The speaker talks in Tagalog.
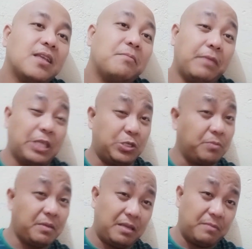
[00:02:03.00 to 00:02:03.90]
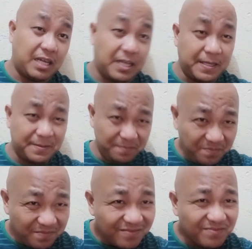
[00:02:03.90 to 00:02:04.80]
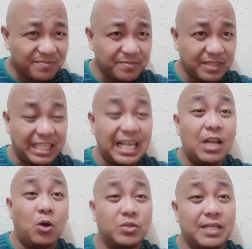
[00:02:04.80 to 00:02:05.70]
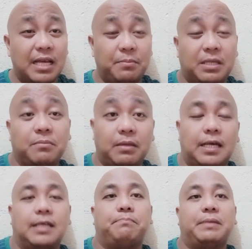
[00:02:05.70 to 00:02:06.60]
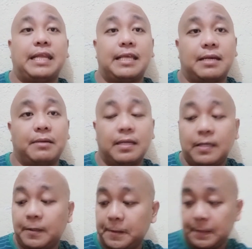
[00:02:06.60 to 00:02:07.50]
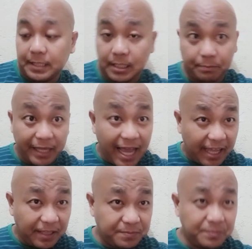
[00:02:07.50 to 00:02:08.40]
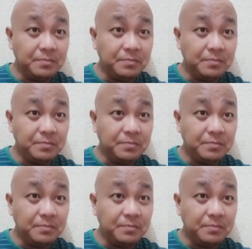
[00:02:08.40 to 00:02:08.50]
medyo may mga dinalo ko sila para uh, ah, padala ng uh, pagkain.